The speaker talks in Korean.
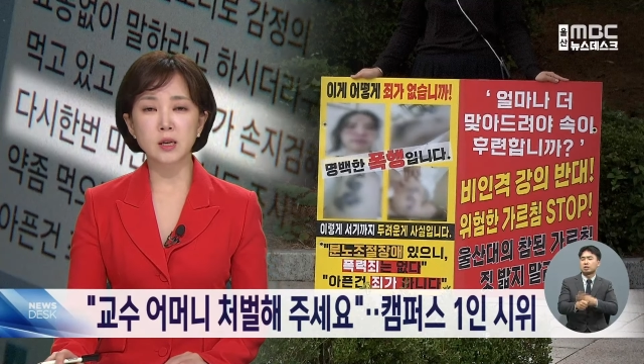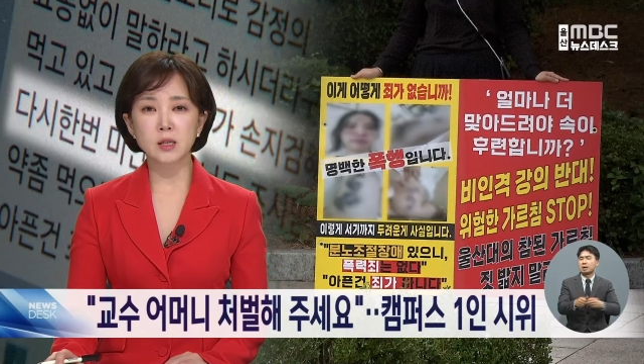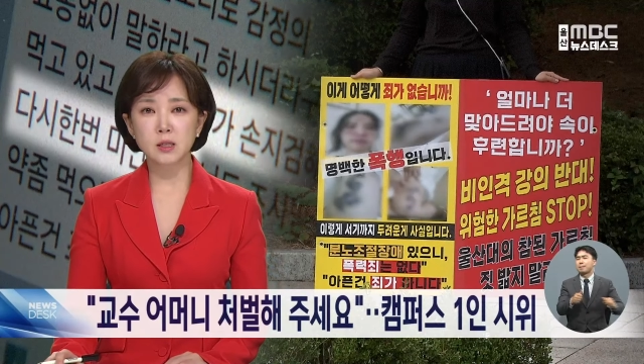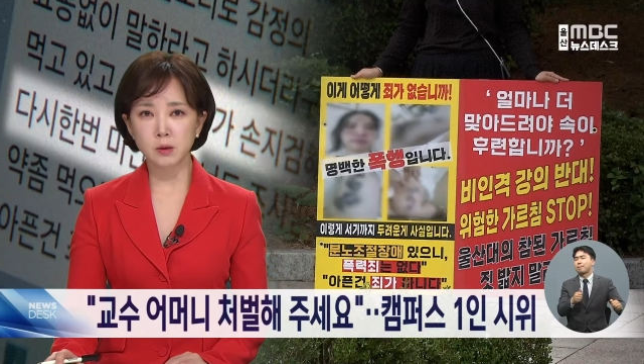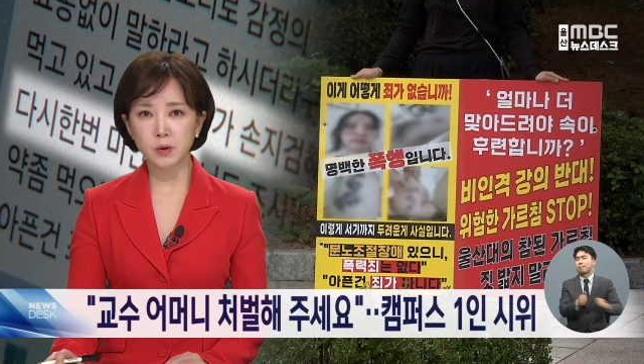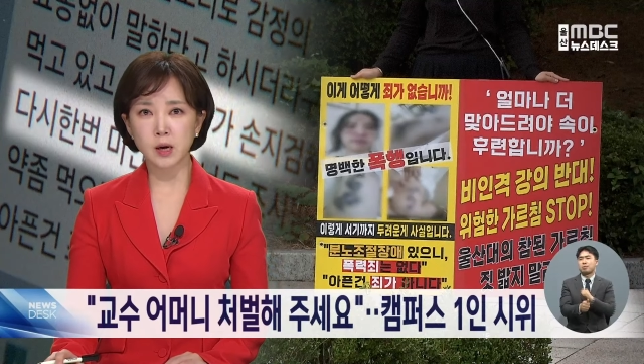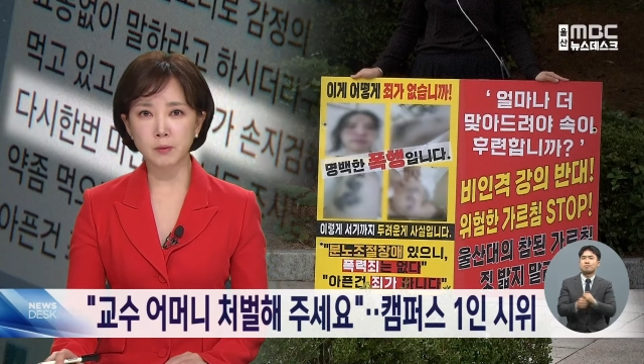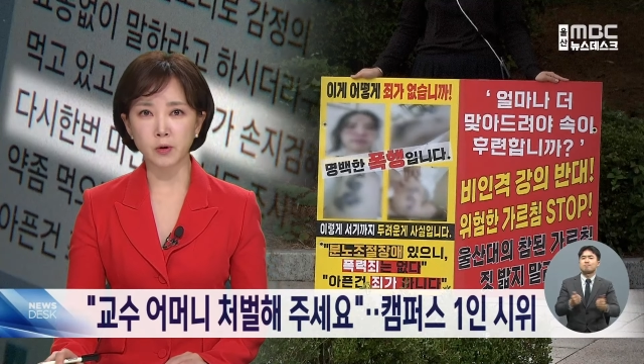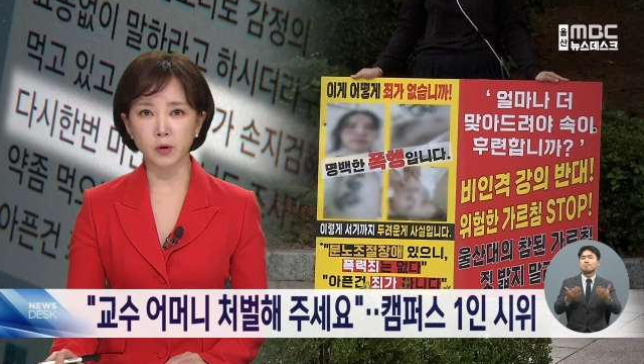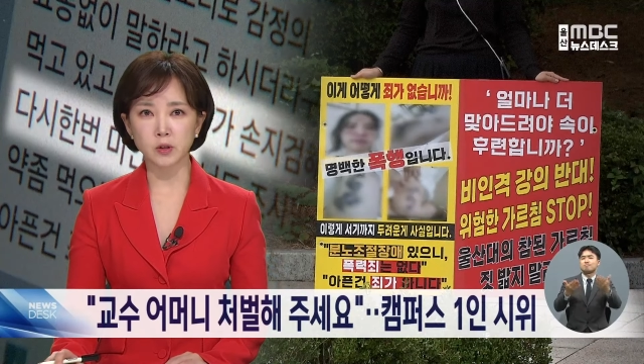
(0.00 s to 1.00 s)
1인
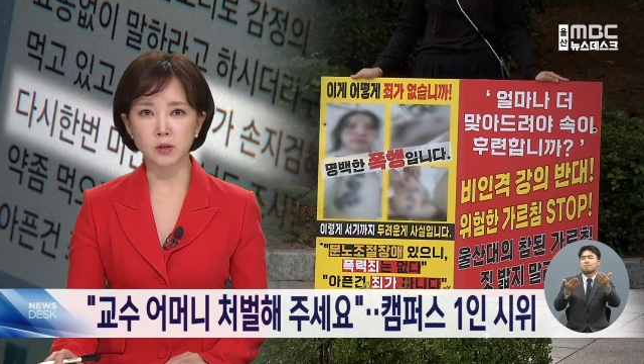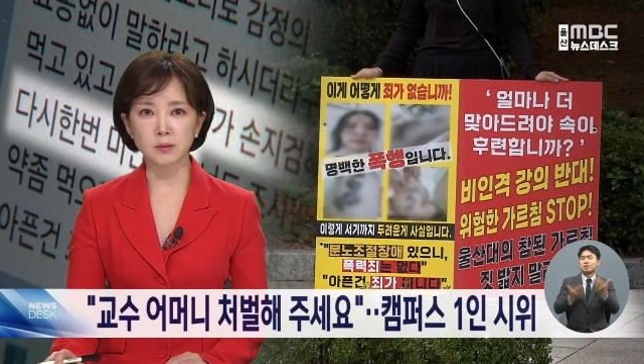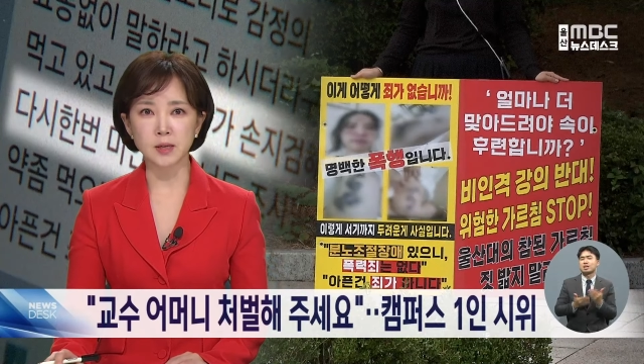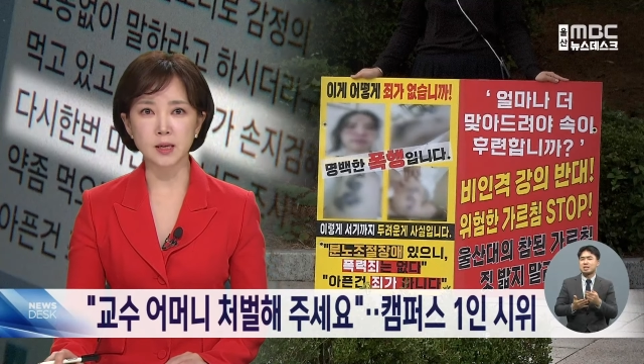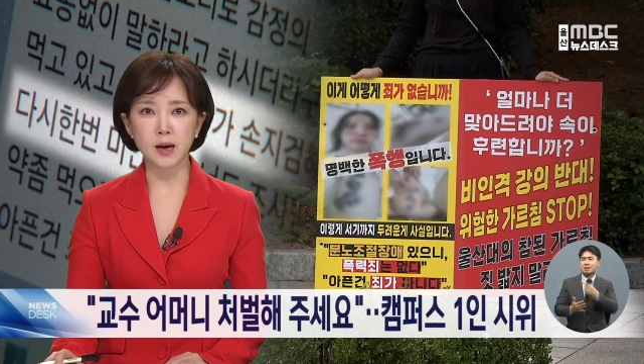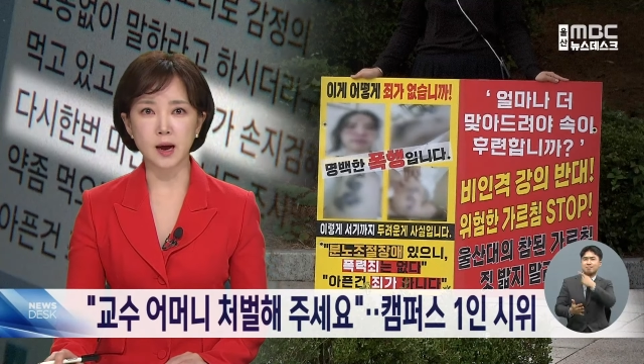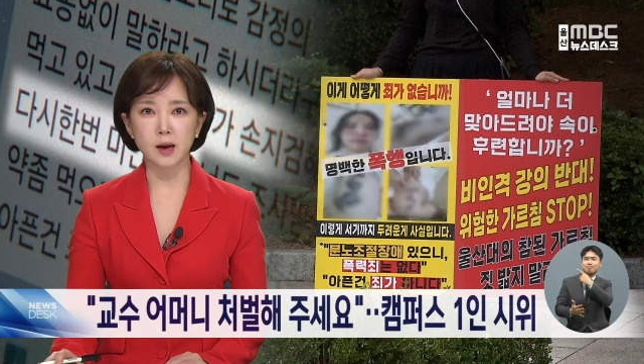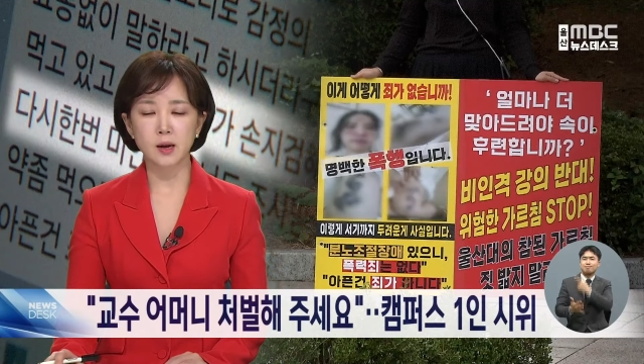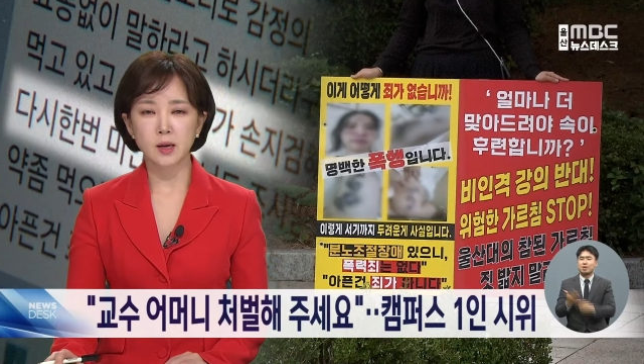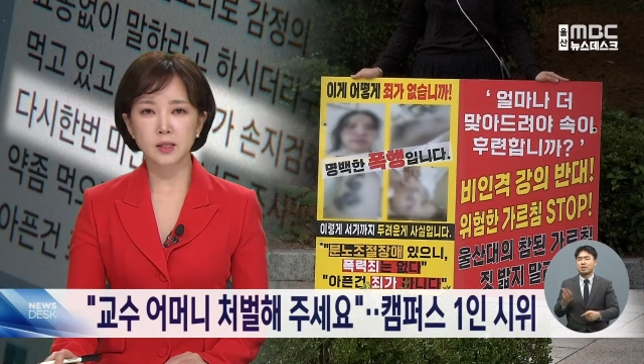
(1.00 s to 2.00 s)
시위가 벌어졌습니다.